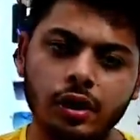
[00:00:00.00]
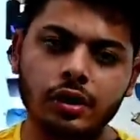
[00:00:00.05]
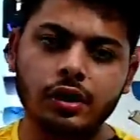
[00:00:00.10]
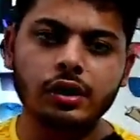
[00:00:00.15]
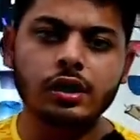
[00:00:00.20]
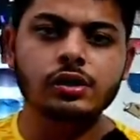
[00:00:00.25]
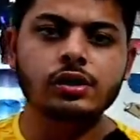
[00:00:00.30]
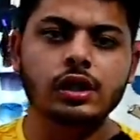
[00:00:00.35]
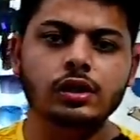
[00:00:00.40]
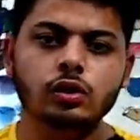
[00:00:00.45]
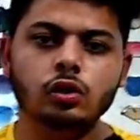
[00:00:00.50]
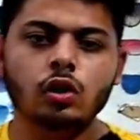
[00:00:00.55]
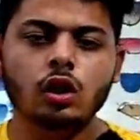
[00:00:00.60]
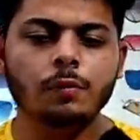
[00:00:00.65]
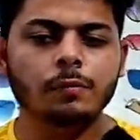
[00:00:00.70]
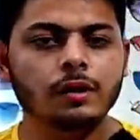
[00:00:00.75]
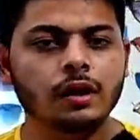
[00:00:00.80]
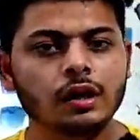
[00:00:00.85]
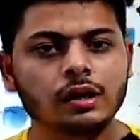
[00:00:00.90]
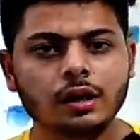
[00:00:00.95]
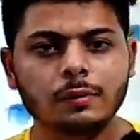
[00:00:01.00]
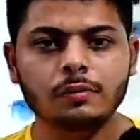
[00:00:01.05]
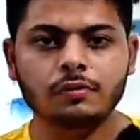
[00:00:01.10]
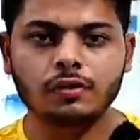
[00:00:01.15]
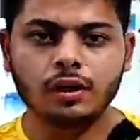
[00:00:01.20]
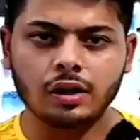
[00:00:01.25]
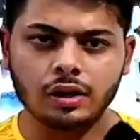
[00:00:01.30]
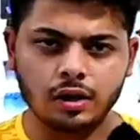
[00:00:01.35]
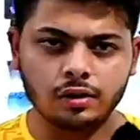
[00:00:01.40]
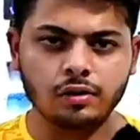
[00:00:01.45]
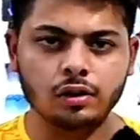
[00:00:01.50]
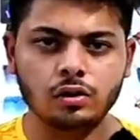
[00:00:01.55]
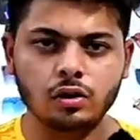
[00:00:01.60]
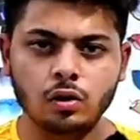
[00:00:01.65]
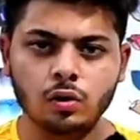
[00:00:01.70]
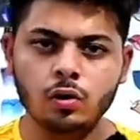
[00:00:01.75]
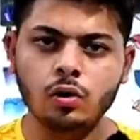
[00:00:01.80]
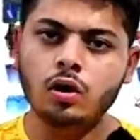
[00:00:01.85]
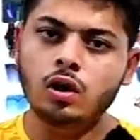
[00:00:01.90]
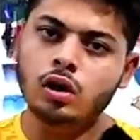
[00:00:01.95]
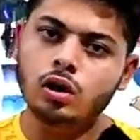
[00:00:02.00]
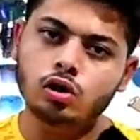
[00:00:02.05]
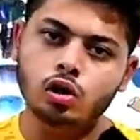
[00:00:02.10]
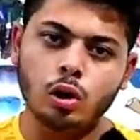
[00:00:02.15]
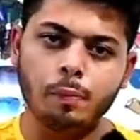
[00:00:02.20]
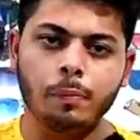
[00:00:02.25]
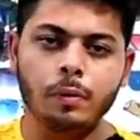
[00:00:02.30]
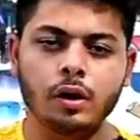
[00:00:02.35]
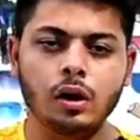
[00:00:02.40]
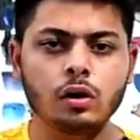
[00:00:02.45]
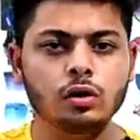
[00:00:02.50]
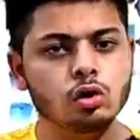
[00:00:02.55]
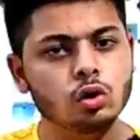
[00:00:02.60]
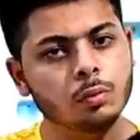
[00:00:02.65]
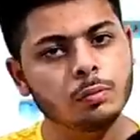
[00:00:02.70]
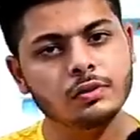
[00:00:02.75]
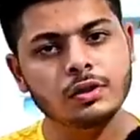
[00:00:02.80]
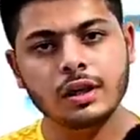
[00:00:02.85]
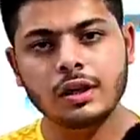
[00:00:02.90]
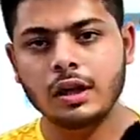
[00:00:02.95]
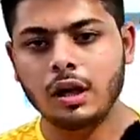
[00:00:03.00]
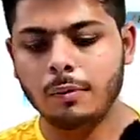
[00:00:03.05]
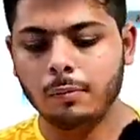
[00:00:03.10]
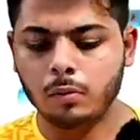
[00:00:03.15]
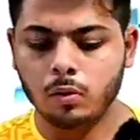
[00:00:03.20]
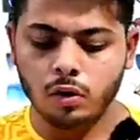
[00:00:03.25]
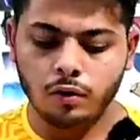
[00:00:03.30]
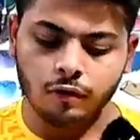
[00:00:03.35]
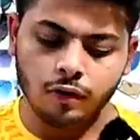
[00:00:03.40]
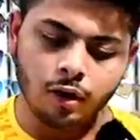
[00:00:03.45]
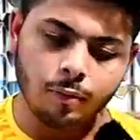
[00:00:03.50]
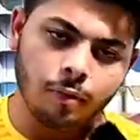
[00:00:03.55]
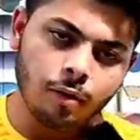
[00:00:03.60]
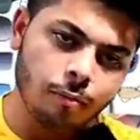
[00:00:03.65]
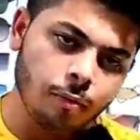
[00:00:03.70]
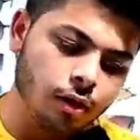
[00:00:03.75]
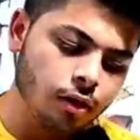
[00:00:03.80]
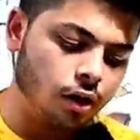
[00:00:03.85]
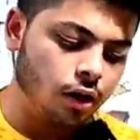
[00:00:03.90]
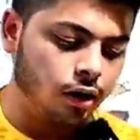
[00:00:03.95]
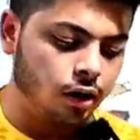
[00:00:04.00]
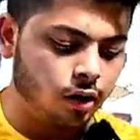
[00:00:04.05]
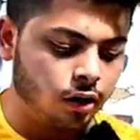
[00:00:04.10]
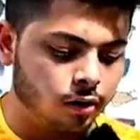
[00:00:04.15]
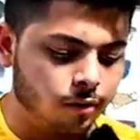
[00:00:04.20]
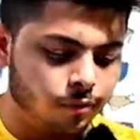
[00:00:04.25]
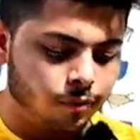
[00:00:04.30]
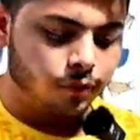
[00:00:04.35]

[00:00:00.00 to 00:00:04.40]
स्टार्ट करना चाहते हो आप नया काम स्टार्ट कर सकते हो शॉप पर आओ जो भी चाहिए आपको अवेलेबल मिल जाएगा